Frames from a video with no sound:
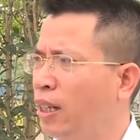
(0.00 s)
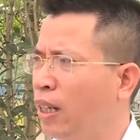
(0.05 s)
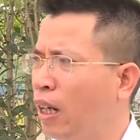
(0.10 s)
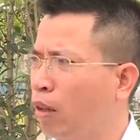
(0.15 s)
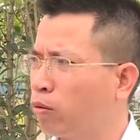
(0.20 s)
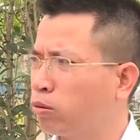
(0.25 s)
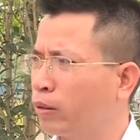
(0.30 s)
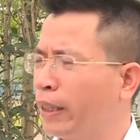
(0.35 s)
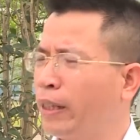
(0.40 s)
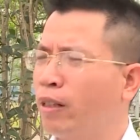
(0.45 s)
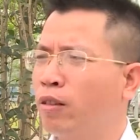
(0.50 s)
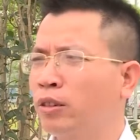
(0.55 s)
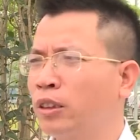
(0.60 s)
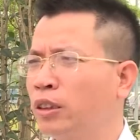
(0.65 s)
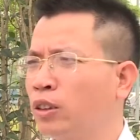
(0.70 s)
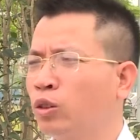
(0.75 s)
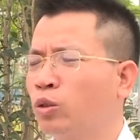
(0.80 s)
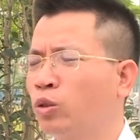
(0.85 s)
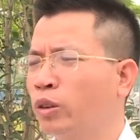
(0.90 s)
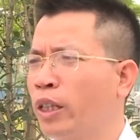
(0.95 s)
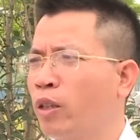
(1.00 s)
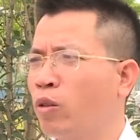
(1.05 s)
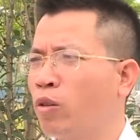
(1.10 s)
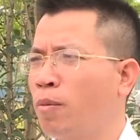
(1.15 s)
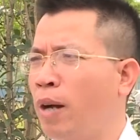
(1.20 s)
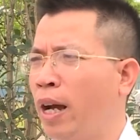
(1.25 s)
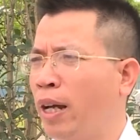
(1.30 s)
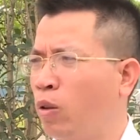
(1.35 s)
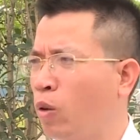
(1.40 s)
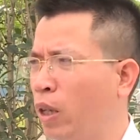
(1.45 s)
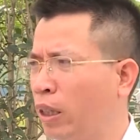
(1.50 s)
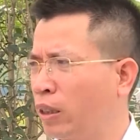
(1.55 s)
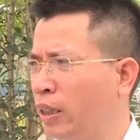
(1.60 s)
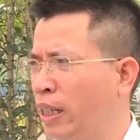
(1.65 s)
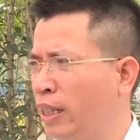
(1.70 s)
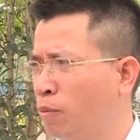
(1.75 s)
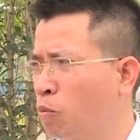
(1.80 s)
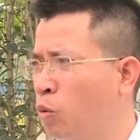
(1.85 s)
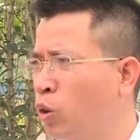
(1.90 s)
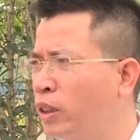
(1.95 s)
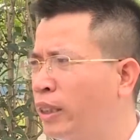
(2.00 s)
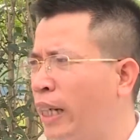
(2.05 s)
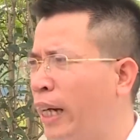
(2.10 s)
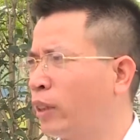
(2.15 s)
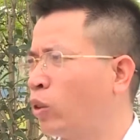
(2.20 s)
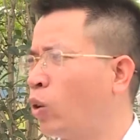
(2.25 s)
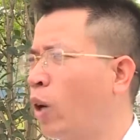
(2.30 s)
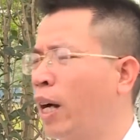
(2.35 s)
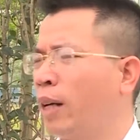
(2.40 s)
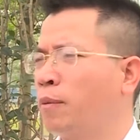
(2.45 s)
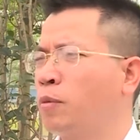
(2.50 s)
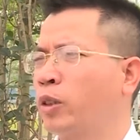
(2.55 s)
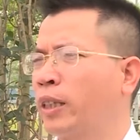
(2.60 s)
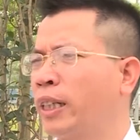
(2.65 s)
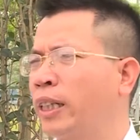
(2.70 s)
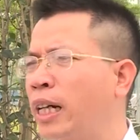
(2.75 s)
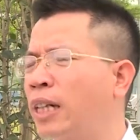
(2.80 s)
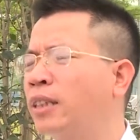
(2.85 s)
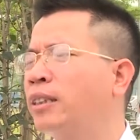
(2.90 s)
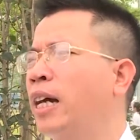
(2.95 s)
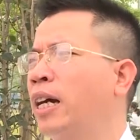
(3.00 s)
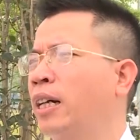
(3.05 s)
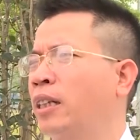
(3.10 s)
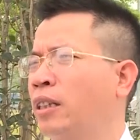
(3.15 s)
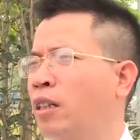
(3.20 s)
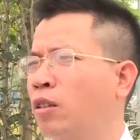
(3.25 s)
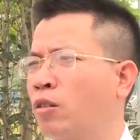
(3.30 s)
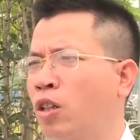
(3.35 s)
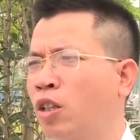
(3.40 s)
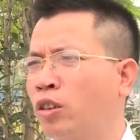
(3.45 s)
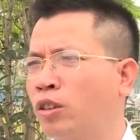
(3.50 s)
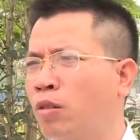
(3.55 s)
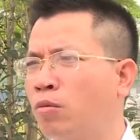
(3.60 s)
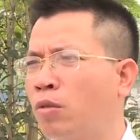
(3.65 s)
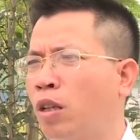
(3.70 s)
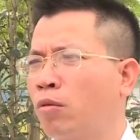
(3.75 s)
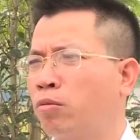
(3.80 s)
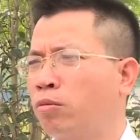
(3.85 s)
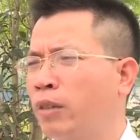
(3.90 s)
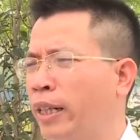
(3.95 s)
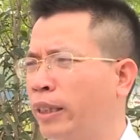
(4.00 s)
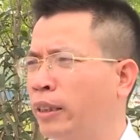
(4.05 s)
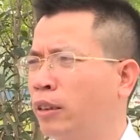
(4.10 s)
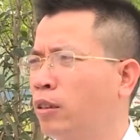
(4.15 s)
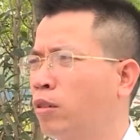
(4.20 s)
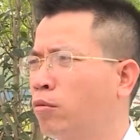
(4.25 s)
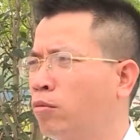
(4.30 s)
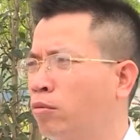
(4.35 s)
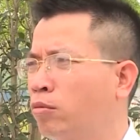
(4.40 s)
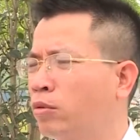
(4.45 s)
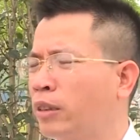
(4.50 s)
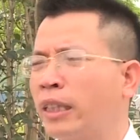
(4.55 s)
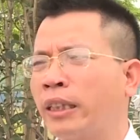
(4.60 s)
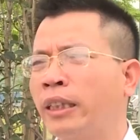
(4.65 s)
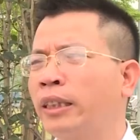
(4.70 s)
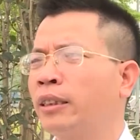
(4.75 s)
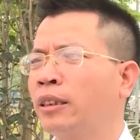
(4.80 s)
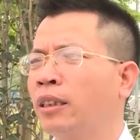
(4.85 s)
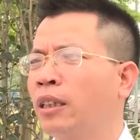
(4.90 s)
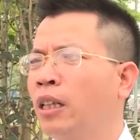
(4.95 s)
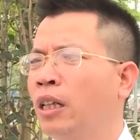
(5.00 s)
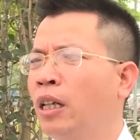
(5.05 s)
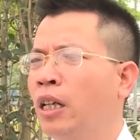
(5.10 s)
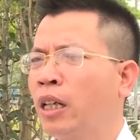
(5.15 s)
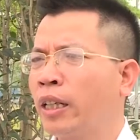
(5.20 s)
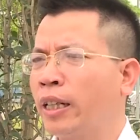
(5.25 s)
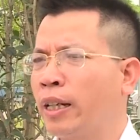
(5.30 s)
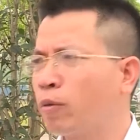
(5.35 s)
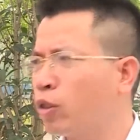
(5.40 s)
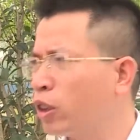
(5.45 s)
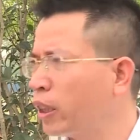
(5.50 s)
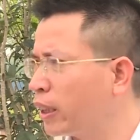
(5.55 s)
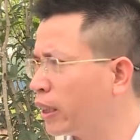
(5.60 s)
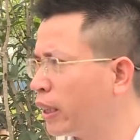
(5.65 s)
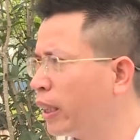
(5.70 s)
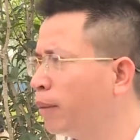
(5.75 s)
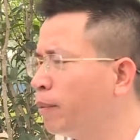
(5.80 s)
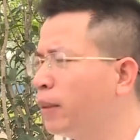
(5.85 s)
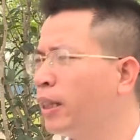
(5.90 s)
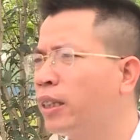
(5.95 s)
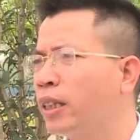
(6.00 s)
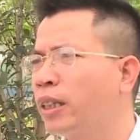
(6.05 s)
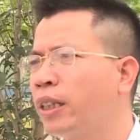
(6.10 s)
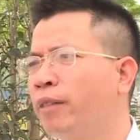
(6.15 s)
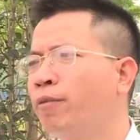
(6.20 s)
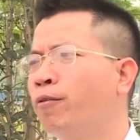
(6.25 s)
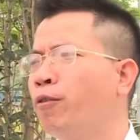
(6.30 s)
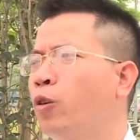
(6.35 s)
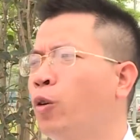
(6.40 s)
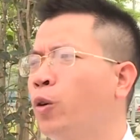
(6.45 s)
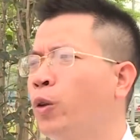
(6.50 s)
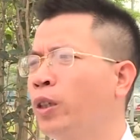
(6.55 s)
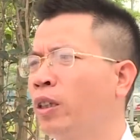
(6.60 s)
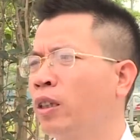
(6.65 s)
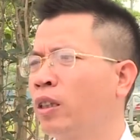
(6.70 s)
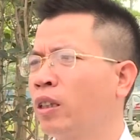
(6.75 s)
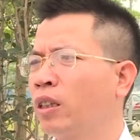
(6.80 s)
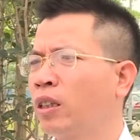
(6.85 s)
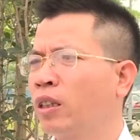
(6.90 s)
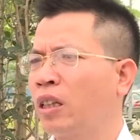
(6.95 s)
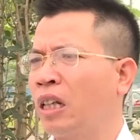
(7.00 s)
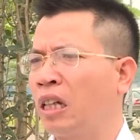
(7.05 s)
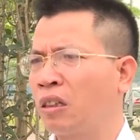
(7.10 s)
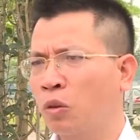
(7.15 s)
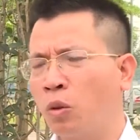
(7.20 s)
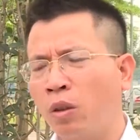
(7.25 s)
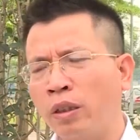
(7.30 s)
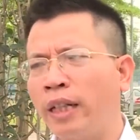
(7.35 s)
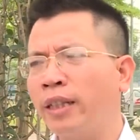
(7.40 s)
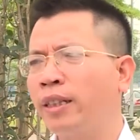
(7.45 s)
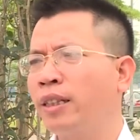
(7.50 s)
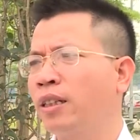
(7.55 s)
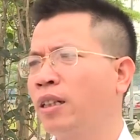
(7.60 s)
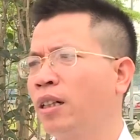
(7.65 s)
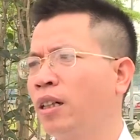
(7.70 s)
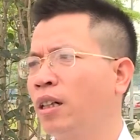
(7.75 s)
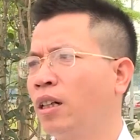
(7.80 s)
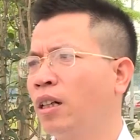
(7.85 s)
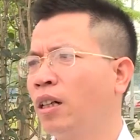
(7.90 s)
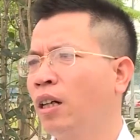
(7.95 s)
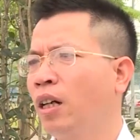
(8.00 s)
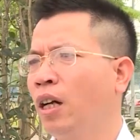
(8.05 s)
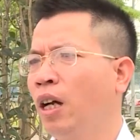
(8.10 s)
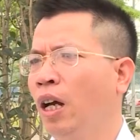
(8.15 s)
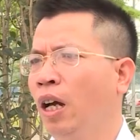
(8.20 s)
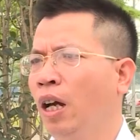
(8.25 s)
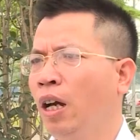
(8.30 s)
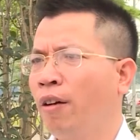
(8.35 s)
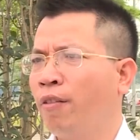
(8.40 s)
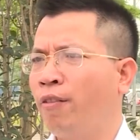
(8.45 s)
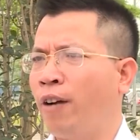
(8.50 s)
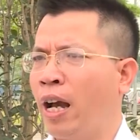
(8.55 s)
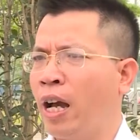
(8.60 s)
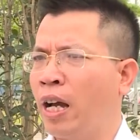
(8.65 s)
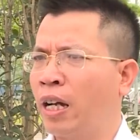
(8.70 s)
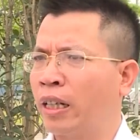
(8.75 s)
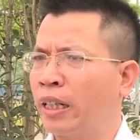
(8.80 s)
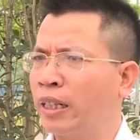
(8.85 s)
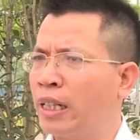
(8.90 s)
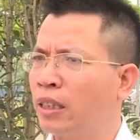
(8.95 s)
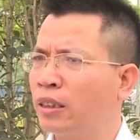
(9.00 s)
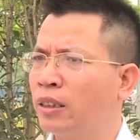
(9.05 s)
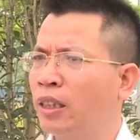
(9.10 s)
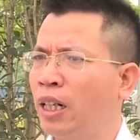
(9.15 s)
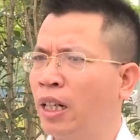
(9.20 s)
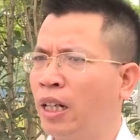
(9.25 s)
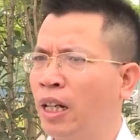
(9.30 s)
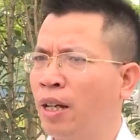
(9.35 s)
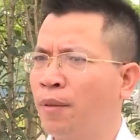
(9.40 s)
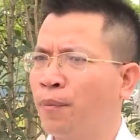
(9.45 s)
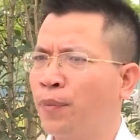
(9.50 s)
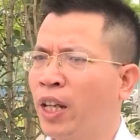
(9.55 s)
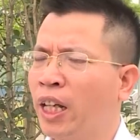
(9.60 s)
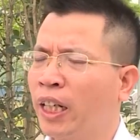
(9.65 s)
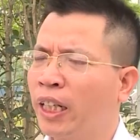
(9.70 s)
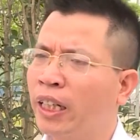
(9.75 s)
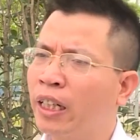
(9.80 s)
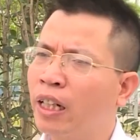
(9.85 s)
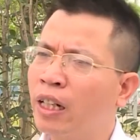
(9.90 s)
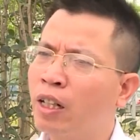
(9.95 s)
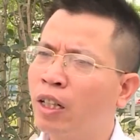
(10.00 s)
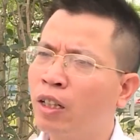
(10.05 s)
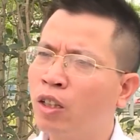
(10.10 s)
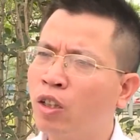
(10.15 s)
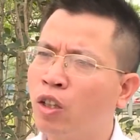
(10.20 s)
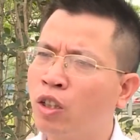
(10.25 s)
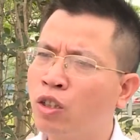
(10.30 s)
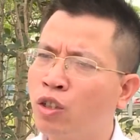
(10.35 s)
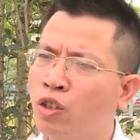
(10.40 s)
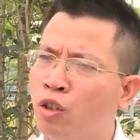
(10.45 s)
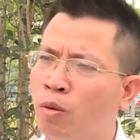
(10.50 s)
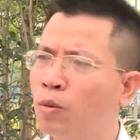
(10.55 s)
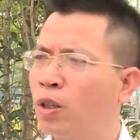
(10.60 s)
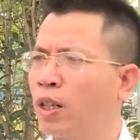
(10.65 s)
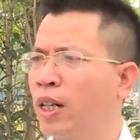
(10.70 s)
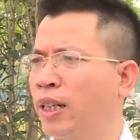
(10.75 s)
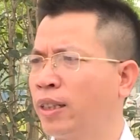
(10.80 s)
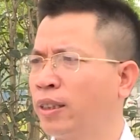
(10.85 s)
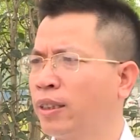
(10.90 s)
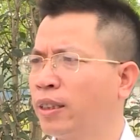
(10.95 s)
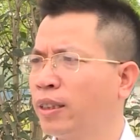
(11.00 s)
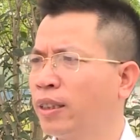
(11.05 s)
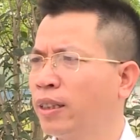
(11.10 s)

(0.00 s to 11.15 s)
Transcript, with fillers: học theo sự rủ rê của bạn hoặc là muốn giải tỏa một cái căng thẳng nào đó trong học hành trong gia đình các em có thể tìm đến các niềm vui là thuốc lá điện tử và cái đáng sợ là khi các con dùng một lần